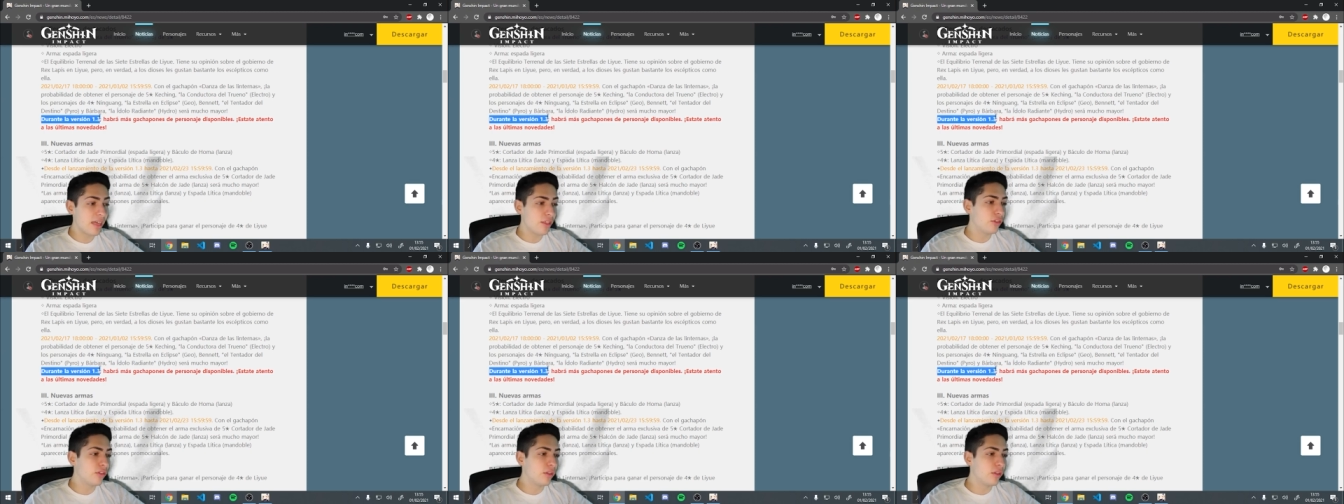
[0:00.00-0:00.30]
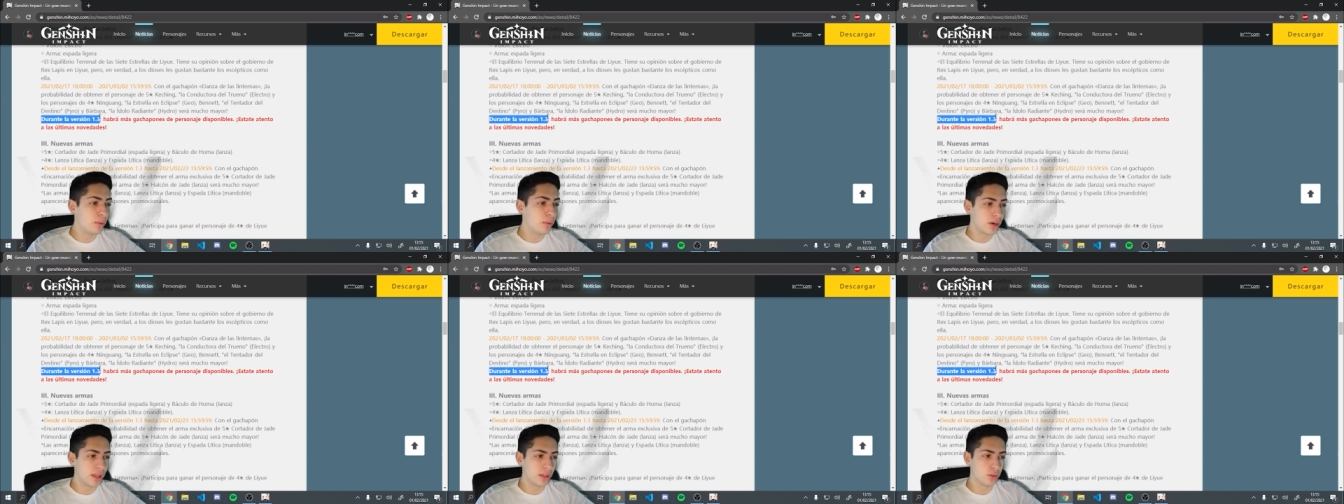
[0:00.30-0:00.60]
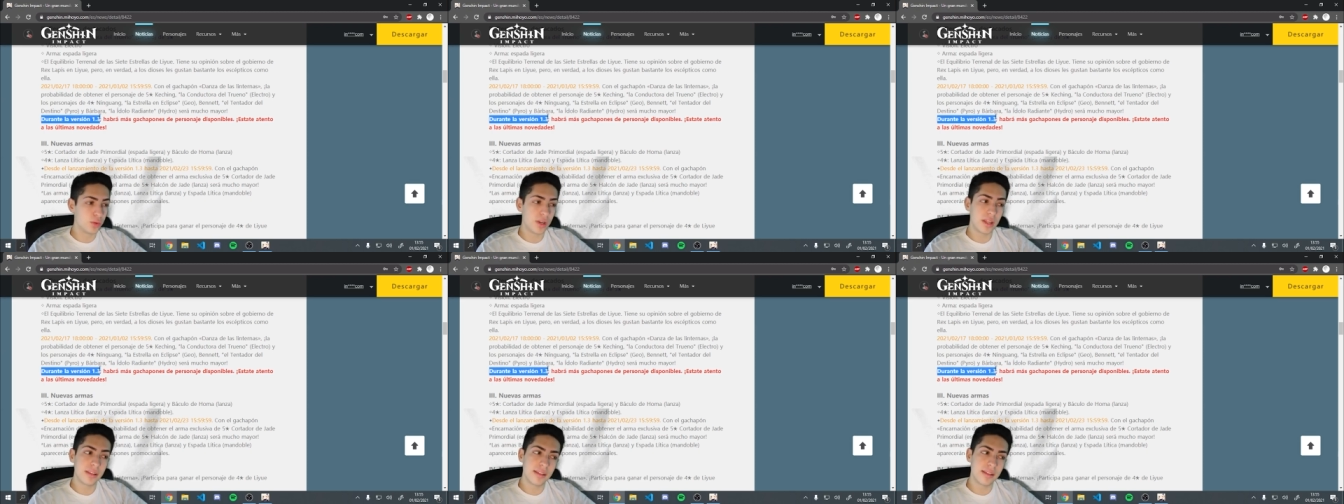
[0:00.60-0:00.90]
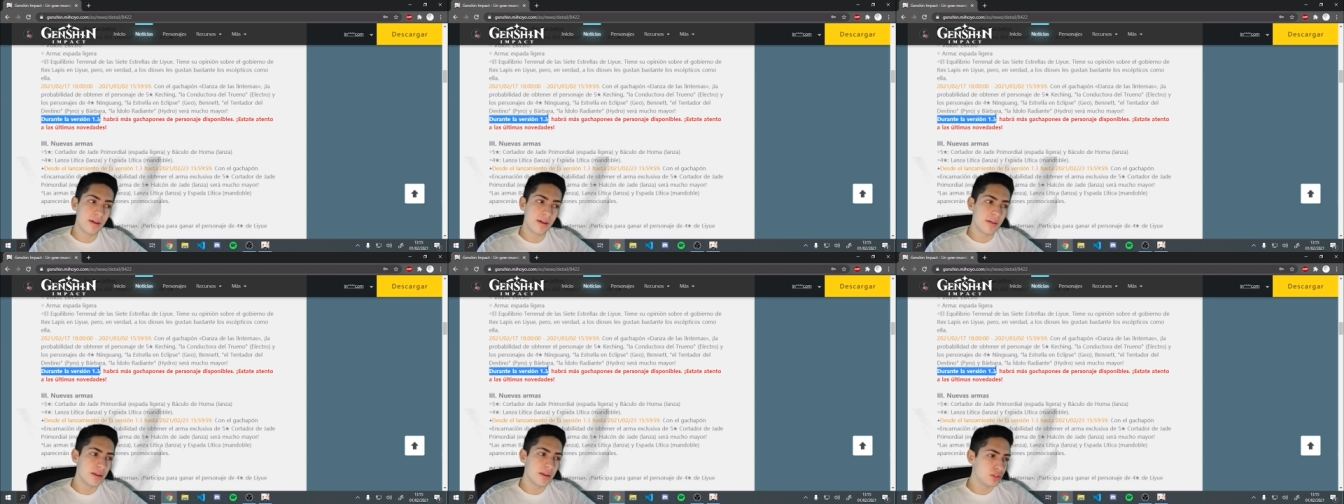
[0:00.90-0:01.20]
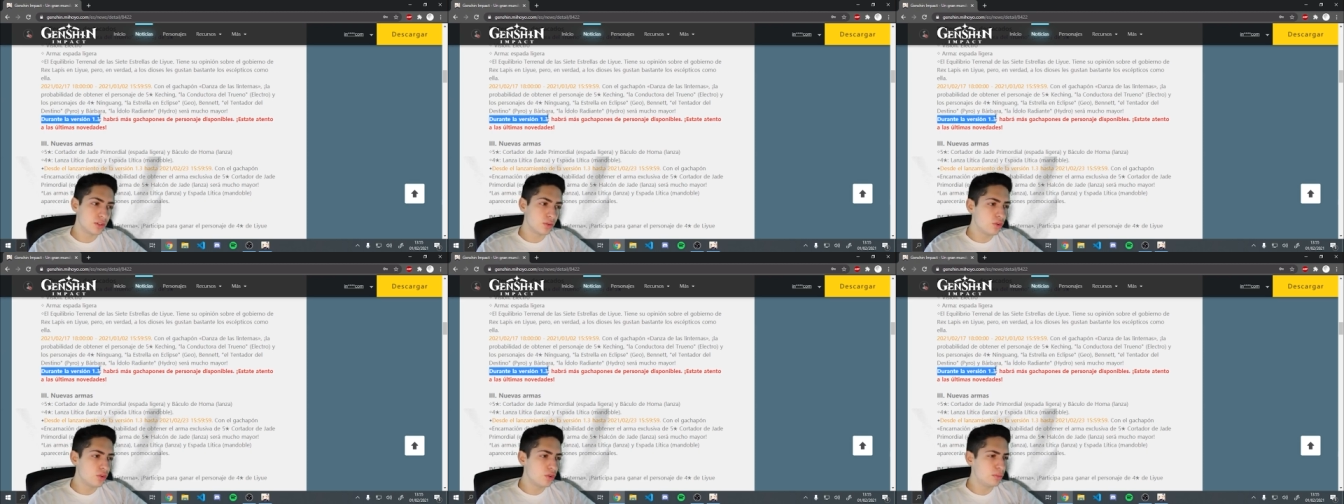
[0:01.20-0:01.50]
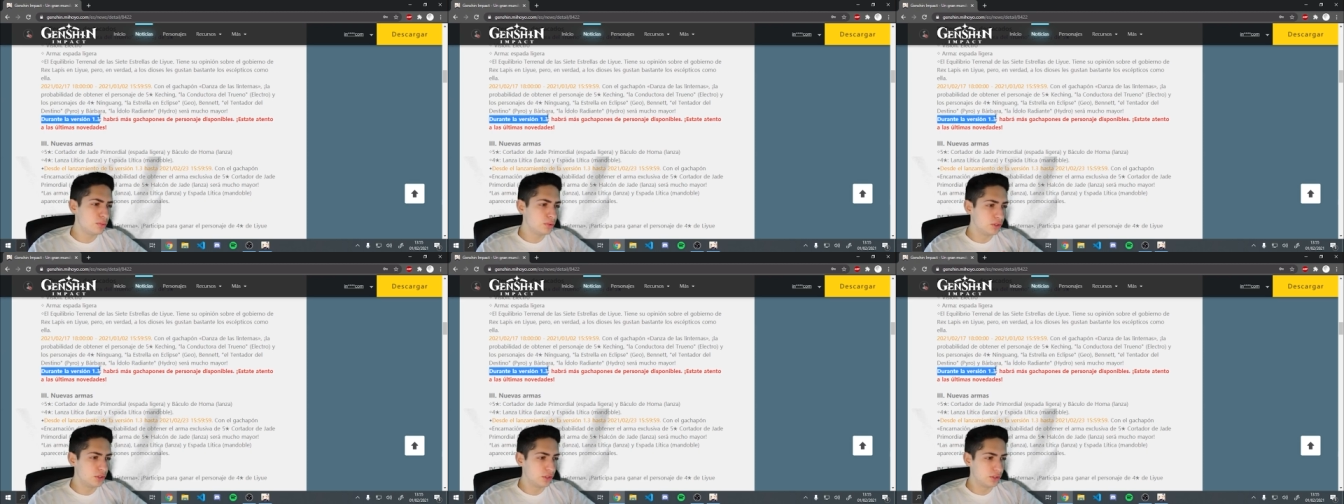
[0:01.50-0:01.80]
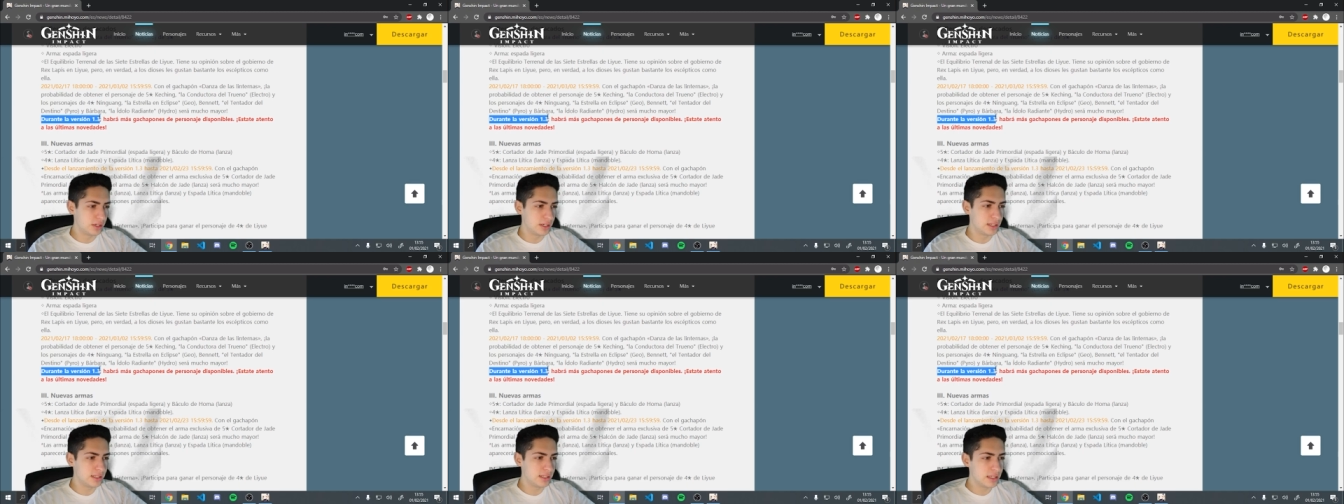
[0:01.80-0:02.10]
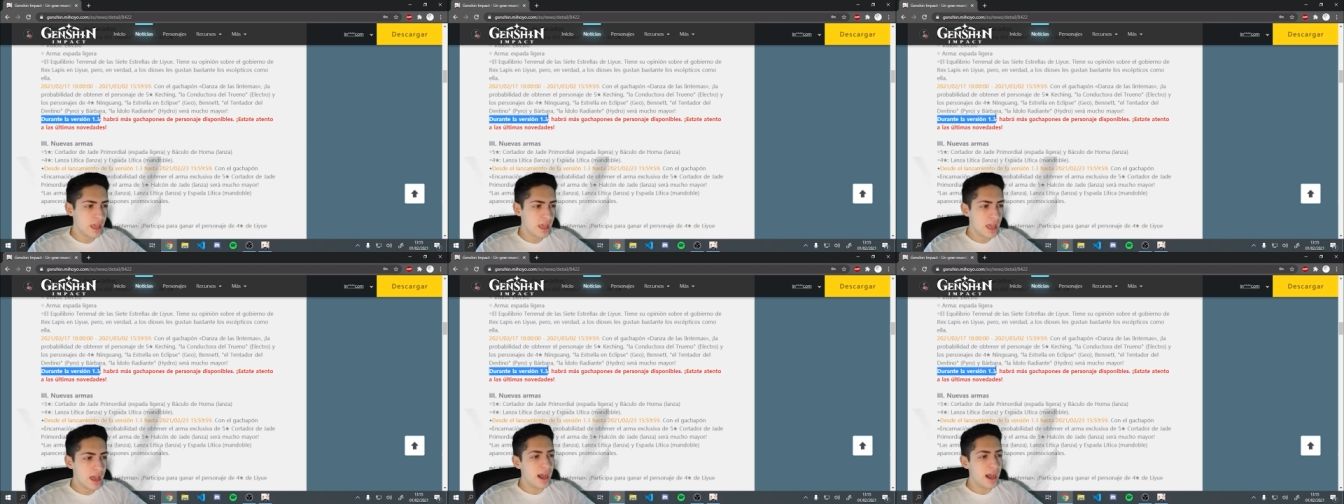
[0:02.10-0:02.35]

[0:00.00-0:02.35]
donde pone, durante la versión 1.3